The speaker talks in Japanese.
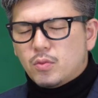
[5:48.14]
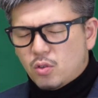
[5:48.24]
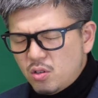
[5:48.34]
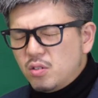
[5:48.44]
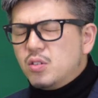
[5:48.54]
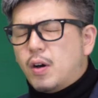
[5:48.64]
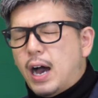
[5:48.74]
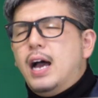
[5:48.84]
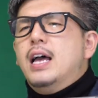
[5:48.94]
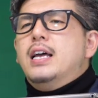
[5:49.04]
ということ
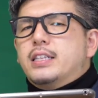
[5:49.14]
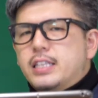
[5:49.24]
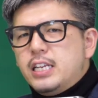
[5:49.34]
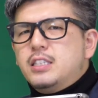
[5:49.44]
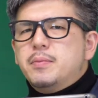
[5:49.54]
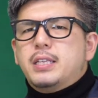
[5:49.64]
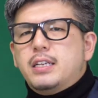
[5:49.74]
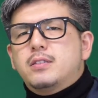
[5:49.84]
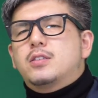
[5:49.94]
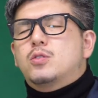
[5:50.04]
は、に列目さん
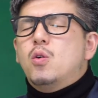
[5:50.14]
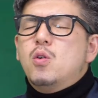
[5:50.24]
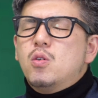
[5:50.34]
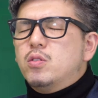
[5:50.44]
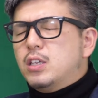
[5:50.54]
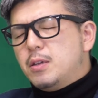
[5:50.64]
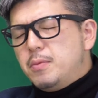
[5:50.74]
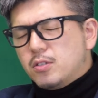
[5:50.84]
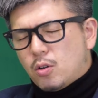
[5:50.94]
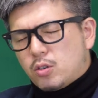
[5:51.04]
列目総合的に見
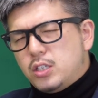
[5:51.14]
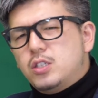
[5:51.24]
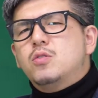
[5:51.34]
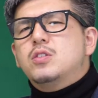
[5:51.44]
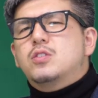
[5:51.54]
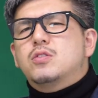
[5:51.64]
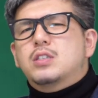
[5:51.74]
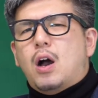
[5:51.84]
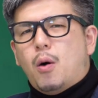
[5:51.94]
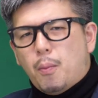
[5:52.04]
ると非常に数字
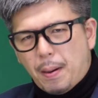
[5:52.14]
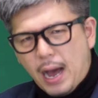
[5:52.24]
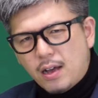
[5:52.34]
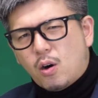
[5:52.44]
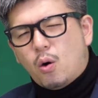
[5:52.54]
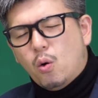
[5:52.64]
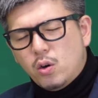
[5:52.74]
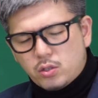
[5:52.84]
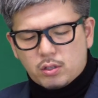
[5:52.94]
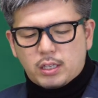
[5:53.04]
が番号が多
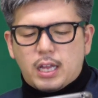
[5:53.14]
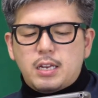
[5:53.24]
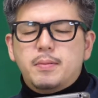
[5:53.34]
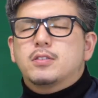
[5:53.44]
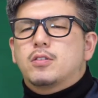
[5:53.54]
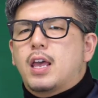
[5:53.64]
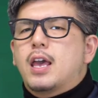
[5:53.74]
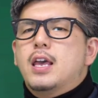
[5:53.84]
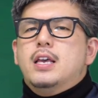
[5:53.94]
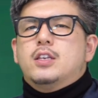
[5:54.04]
い状態になりますの
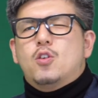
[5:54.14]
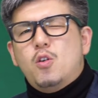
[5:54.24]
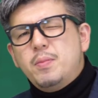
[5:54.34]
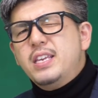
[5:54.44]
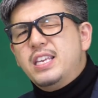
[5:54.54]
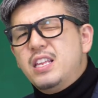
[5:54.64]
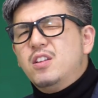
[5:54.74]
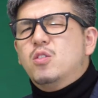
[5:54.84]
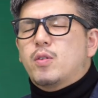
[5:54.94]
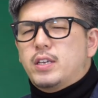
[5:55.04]
で、読み切る
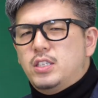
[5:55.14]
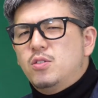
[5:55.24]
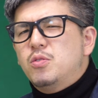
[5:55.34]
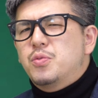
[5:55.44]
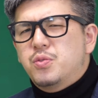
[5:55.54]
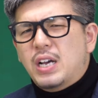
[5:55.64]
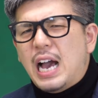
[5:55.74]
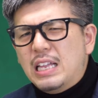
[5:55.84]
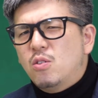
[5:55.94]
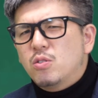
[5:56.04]
ことは非常に不
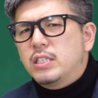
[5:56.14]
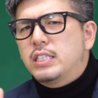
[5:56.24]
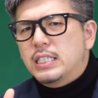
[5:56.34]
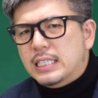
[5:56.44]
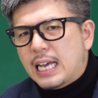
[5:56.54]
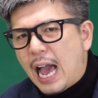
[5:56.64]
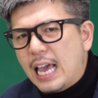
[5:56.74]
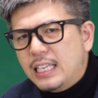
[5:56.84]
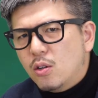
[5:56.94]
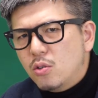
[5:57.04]
可能に近
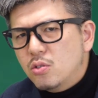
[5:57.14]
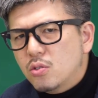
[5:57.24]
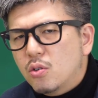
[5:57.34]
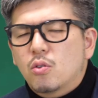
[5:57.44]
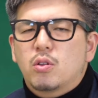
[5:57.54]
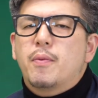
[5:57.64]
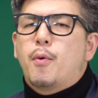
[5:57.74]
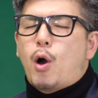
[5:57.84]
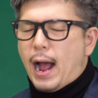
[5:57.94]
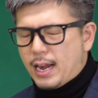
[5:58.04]
いということで
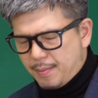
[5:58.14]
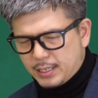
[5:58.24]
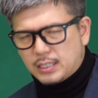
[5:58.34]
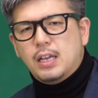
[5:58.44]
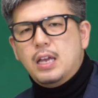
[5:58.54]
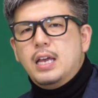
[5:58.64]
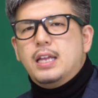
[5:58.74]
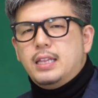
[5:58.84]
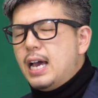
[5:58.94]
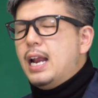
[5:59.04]
もあります。
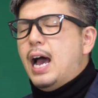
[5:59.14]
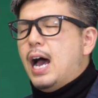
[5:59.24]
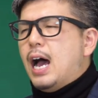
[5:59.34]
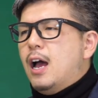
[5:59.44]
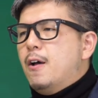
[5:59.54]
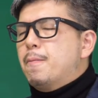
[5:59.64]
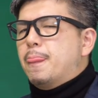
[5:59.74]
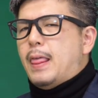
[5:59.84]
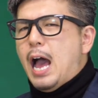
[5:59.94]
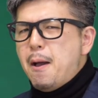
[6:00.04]
だから
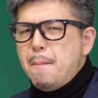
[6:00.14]
あ